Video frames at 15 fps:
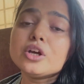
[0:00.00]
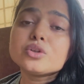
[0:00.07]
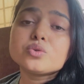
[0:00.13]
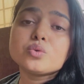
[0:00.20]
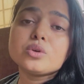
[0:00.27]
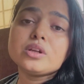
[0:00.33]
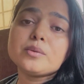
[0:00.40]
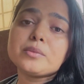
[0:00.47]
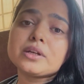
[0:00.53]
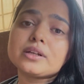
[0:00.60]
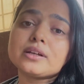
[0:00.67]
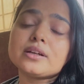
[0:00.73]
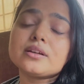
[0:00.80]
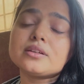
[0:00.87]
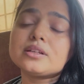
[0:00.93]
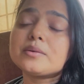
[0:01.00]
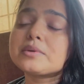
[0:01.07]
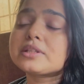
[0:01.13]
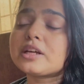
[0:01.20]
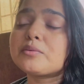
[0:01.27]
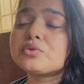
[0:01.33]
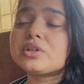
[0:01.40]
सूर्य नमस्कार
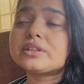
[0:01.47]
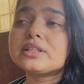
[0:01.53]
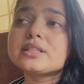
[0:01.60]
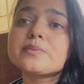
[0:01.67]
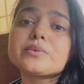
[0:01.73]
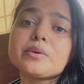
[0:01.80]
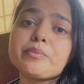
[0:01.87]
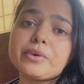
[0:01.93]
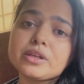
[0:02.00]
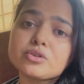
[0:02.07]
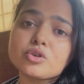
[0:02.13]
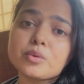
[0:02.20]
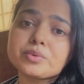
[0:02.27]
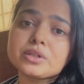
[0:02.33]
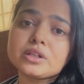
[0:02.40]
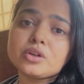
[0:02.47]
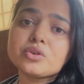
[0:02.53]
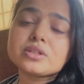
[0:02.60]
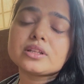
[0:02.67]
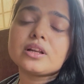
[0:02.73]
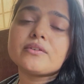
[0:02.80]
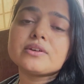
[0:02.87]
नमस्कार मुझे लगता है सबसे बेस्ट ऑप्शन है और
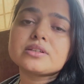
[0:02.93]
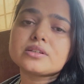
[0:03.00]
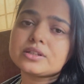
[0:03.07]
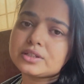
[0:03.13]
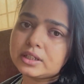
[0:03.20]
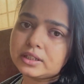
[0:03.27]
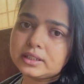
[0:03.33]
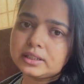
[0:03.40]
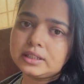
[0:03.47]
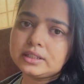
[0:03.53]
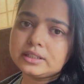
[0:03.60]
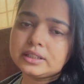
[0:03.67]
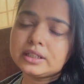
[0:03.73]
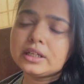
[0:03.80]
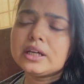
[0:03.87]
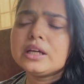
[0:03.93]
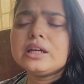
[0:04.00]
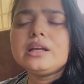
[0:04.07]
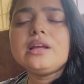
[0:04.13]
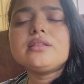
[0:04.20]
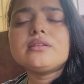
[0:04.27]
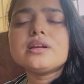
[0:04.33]
इसके अलावा स्ट्रिचिंग कर लीजिए
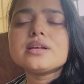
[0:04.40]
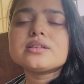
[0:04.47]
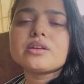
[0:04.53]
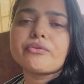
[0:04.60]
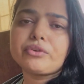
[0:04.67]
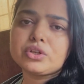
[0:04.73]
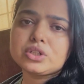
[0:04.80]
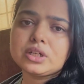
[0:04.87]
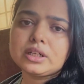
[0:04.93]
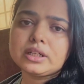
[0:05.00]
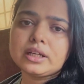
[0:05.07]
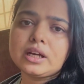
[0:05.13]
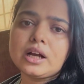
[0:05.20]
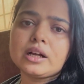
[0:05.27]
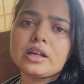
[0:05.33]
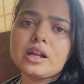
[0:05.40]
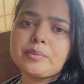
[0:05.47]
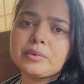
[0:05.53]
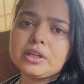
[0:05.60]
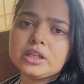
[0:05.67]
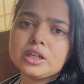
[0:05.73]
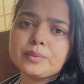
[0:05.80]
इतना सफिशियंट है अगर आप
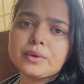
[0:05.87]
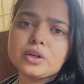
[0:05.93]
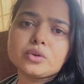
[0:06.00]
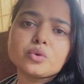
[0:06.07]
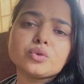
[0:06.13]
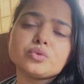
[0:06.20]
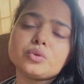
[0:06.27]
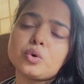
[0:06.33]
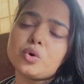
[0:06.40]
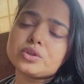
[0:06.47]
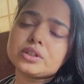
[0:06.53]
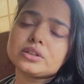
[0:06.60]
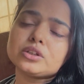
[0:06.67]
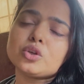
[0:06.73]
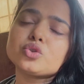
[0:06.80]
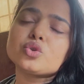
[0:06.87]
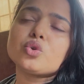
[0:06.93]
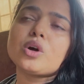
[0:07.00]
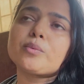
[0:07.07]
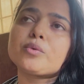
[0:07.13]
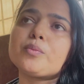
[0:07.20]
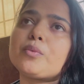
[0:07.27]
नहीं कर पा रहे हो सकता हो चलो
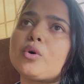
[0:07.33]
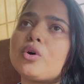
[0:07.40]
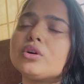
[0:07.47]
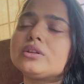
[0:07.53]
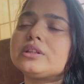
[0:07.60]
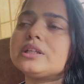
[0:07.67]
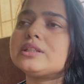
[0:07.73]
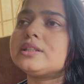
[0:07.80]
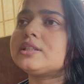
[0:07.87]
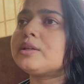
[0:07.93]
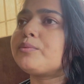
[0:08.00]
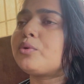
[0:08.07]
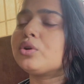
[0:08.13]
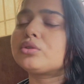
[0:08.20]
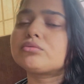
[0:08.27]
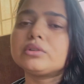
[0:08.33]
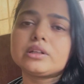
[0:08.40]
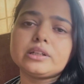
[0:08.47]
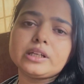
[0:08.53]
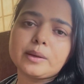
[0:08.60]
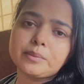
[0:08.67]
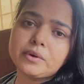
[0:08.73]
आपको बहुत तेजी से बहुत
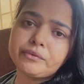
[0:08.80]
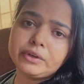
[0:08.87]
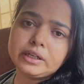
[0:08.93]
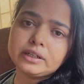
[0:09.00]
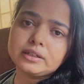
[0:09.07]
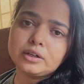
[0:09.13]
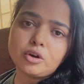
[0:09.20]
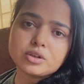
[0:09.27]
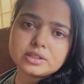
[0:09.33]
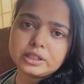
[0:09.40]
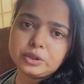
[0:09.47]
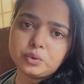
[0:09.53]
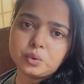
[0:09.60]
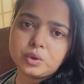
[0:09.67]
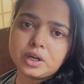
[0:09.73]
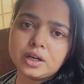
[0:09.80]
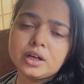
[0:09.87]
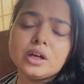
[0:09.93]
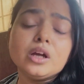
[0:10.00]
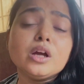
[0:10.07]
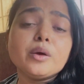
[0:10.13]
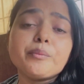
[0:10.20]
क्विकली आपका वेट लॉस नहीं होगा
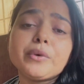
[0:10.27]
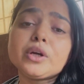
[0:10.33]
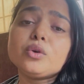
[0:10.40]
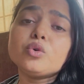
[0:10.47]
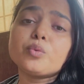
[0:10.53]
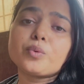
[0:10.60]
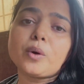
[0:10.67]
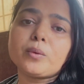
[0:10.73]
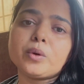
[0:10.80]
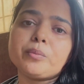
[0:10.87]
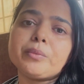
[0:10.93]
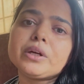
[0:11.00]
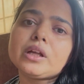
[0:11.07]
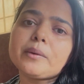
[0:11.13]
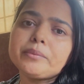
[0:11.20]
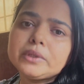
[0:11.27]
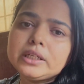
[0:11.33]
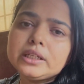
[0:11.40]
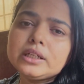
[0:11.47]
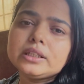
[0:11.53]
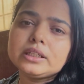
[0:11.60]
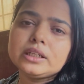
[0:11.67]
बट नो प्रॉब्लम बट आप
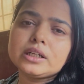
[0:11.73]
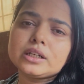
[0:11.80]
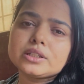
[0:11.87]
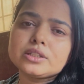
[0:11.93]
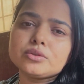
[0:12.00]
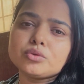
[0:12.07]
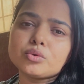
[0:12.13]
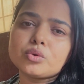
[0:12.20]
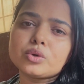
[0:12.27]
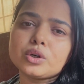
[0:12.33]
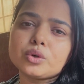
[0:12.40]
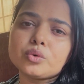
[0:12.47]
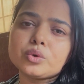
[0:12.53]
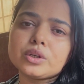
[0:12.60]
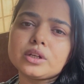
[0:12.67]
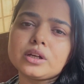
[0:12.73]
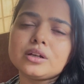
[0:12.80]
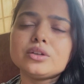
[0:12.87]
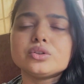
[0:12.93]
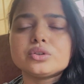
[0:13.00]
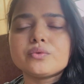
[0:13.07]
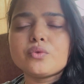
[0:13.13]
धीरे धीरे अगर चीजों को करोगे ना
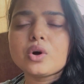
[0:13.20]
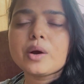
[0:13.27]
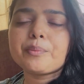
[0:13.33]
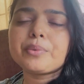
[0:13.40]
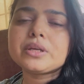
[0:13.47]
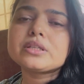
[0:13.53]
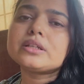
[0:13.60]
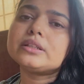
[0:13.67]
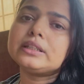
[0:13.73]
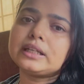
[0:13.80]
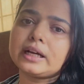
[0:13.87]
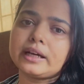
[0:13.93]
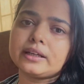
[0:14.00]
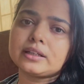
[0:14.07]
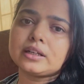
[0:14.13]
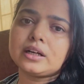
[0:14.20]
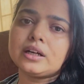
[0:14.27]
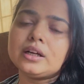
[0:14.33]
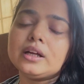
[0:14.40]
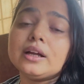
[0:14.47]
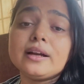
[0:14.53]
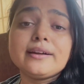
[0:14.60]
तो वो आप पे असर दिखाएगा
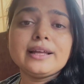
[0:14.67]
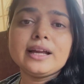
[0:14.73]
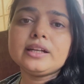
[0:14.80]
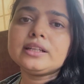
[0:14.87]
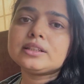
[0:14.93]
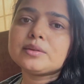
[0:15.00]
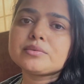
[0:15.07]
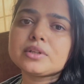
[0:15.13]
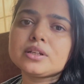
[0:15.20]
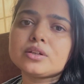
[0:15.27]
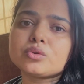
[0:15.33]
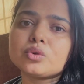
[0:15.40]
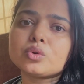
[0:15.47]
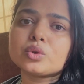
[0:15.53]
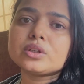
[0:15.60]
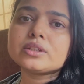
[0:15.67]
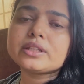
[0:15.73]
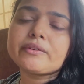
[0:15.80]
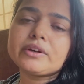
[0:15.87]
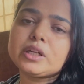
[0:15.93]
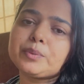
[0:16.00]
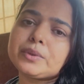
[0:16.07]
डाइट एकदम सही रखो क्योंकि
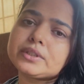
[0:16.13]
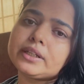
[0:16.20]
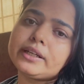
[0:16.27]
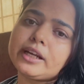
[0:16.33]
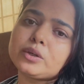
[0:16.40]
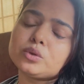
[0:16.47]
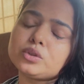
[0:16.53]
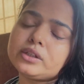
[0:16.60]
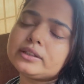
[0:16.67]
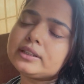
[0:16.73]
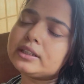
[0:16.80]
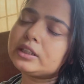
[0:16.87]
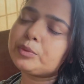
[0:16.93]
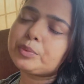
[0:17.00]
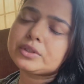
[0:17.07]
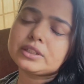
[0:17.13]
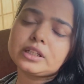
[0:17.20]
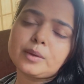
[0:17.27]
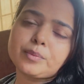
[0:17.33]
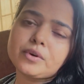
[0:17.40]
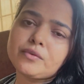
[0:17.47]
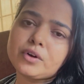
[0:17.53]
सेवेंटी परसेंट डाइट होता है एंड थर्टी परसेंट
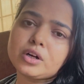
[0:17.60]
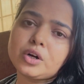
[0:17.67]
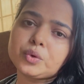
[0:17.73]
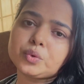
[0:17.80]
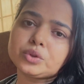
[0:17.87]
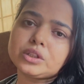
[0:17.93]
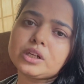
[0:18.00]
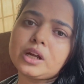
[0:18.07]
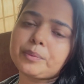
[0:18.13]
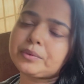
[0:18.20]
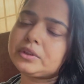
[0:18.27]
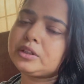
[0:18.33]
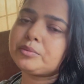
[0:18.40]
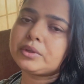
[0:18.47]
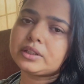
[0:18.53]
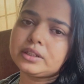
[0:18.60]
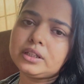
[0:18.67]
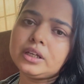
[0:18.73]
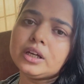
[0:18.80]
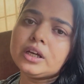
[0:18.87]
आपका वर्कआउट होता है आपके दिन भर की